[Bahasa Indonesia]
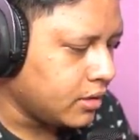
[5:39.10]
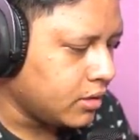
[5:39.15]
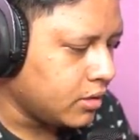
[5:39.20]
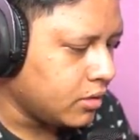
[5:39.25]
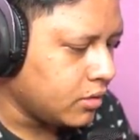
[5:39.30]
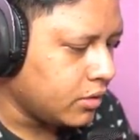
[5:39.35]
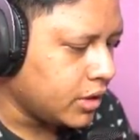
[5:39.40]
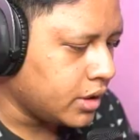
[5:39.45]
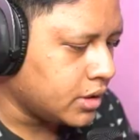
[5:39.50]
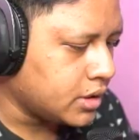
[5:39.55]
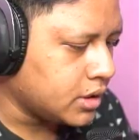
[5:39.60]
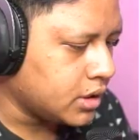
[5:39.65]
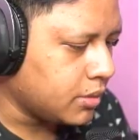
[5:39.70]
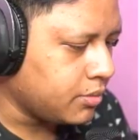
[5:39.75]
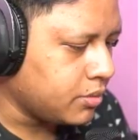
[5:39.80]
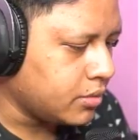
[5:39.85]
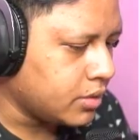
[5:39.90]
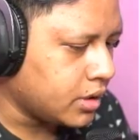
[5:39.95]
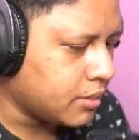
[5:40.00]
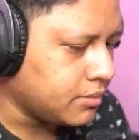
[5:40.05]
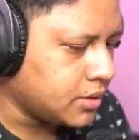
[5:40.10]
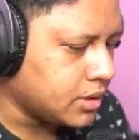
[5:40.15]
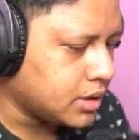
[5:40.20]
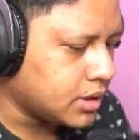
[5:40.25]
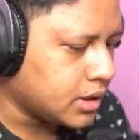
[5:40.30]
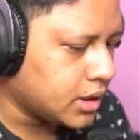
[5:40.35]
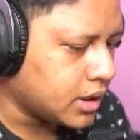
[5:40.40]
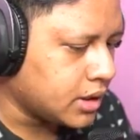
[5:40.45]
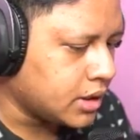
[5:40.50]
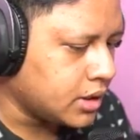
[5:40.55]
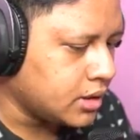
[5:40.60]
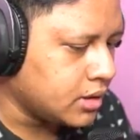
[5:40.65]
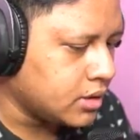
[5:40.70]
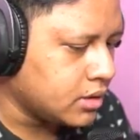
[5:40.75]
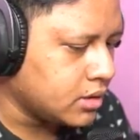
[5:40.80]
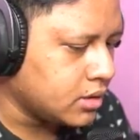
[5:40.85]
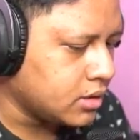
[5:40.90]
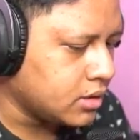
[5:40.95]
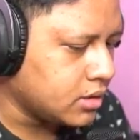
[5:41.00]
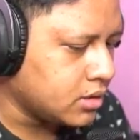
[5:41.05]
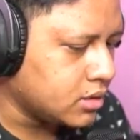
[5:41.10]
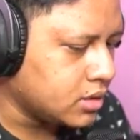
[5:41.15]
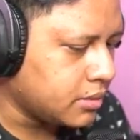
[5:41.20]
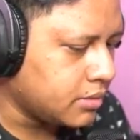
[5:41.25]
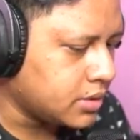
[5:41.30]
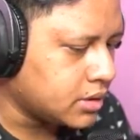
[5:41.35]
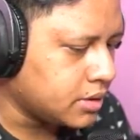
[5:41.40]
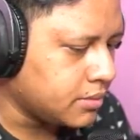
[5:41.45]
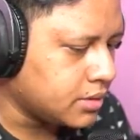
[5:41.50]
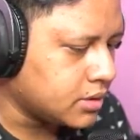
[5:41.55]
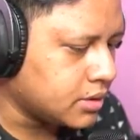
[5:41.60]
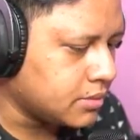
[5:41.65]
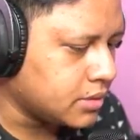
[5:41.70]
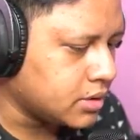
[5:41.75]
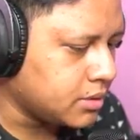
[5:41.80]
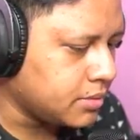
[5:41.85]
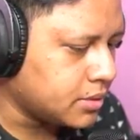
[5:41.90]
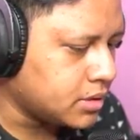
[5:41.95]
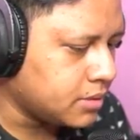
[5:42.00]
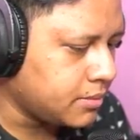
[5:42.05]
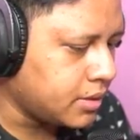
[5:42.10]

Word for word: Wah eh, 36 detik lagi. Sabar sabar sabar sabar sabar.